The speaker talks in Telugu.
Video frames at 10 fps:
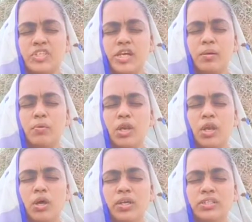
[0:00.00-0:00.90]

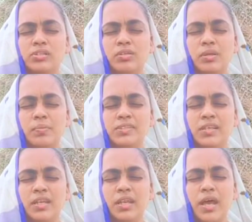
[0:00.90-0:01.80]
జనములలోని
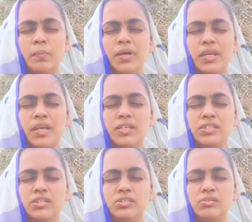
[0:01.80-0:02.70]
స్తోత్రమేసే నీ నామాన్ని
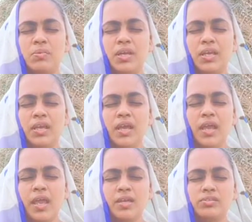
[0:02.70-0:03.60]
హెచ్చించుమని
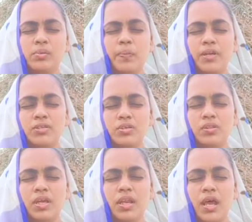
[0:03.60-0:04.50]
యేసు
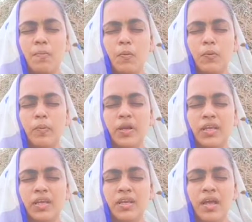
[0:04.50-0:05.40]
పరిశుద్ధ నామమును
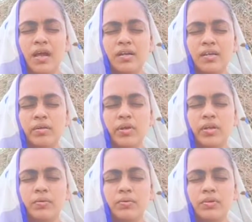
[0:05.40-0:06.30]
బట్టి అడిగి
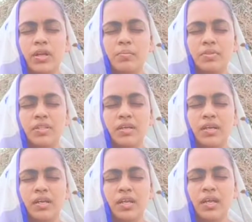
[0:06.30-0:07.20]
వేడుకుంటున్నాము
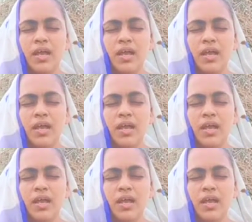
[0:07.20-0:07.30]
తండ్రి